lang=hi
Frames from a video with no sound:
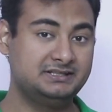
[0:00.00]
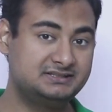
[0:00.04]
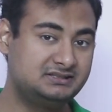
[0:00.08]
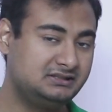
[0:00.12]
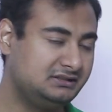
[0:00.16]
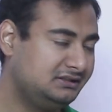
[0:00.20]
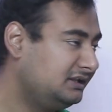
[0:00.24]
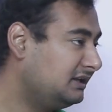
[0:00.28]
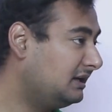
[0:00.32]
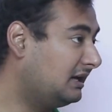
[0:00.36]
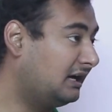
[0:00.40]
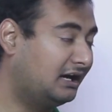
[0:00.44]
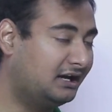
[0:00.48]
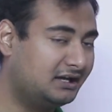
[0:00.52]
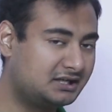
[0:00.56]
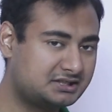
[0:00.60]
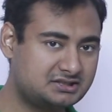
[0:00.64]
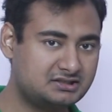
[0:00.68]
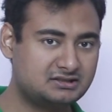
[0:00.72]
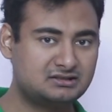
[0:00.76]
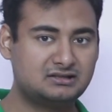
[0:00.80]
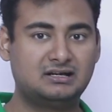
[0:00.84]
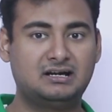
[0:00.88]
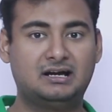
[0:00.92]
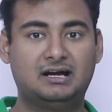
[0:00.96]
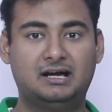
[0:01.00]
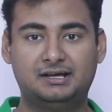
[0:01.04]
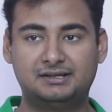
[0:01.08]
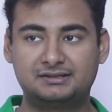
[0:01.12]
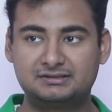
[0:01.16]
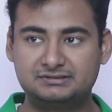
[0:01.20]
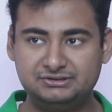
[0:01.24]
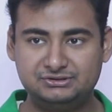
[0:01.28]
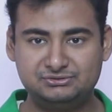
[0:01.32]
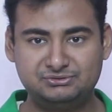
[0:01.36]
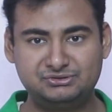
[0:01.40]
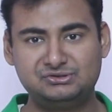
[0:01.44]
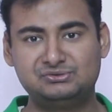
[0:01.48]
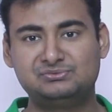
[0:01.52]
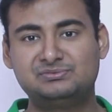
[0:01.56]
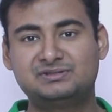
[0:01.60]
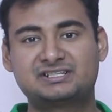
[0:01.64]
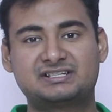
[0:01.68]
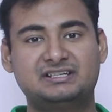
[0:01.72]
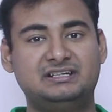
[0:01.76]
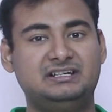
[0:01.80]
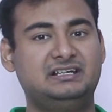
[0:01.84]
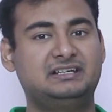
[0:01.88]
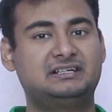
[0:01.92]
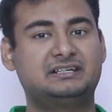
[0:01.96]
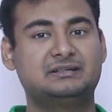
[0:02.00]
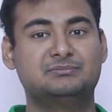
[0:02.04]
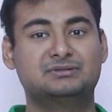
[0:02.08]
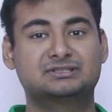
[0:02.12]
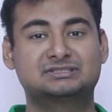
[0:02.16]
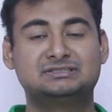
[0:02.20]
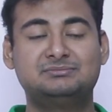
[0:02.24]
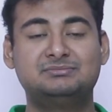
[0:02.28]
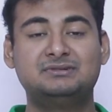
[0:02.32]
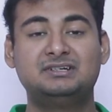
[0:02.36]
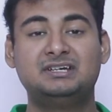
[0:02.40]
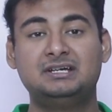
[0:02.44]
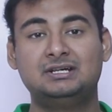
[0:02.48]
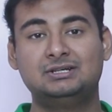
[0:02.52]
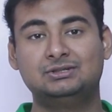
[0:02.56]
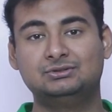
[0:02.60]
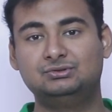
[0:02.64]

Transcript: इसीलिए हर जगह हर यूट्यूबर से लेके मतलब